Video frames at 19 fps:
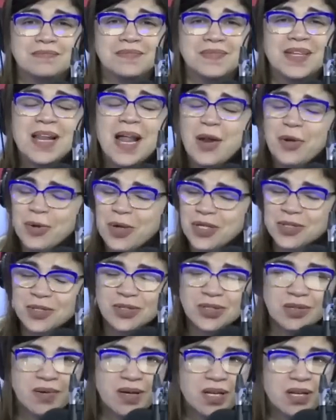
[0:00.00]
Claro que eso
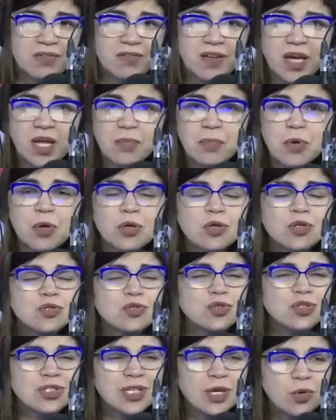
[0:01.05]
se va a reflejar, pero yo
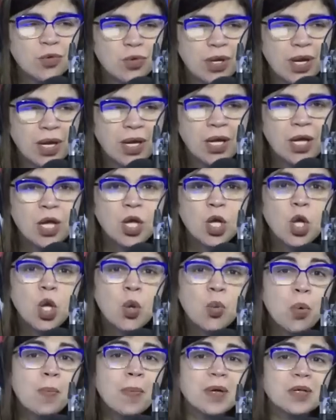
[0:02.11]
estoy segura que
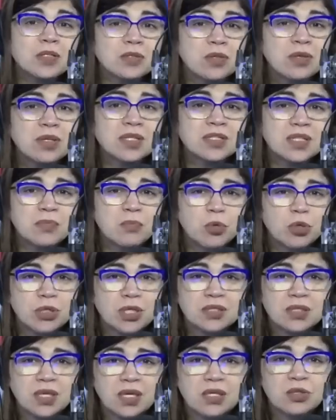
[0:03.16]
hubo personas
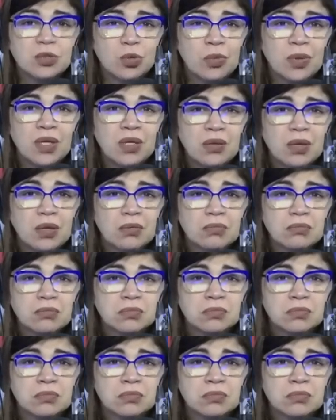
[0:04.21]
importantes en tu vida.